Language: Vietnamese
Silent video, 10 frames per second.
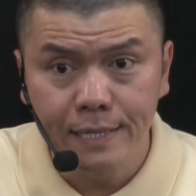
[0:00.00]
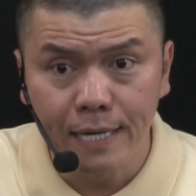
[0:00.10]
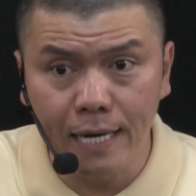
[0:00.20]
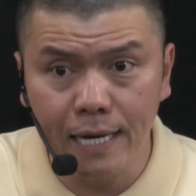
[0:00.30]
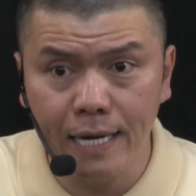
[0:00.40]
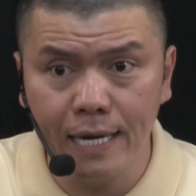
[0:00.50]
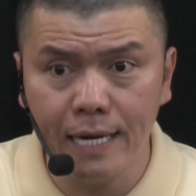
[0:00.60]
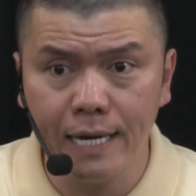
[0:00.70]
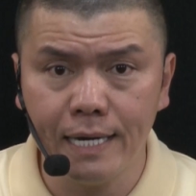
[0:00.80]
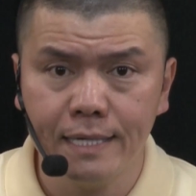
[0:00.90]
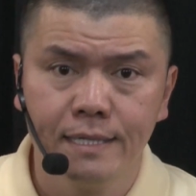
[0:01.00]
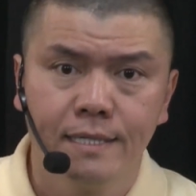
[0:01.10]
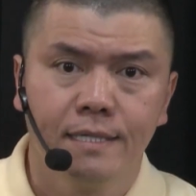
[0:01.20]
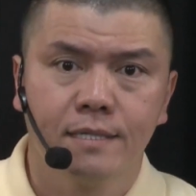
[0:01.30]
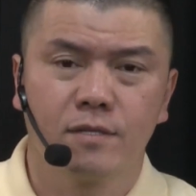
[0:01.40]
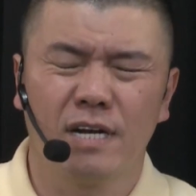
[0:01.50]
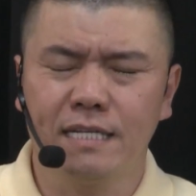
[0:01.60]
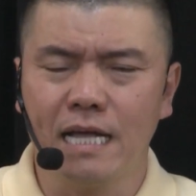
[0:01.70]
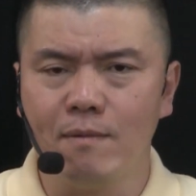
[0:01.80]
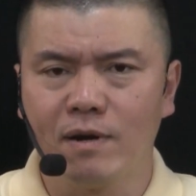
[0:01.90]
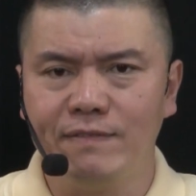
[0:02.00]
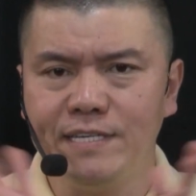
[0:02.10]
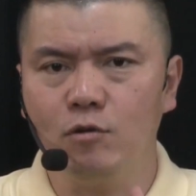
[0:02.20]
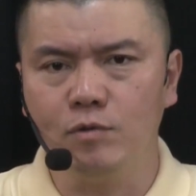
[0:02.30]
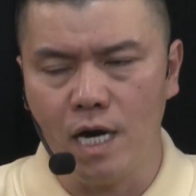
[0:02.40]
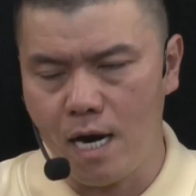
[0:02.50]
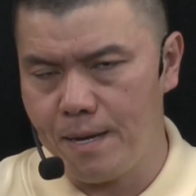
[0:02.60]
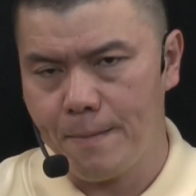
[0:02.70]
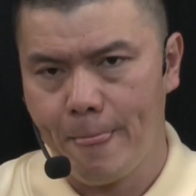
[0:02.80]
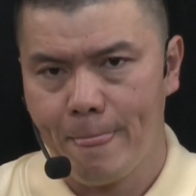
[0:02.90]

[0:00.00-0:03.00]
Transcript: À, tôi lấy thêm một cái ví dụ nữa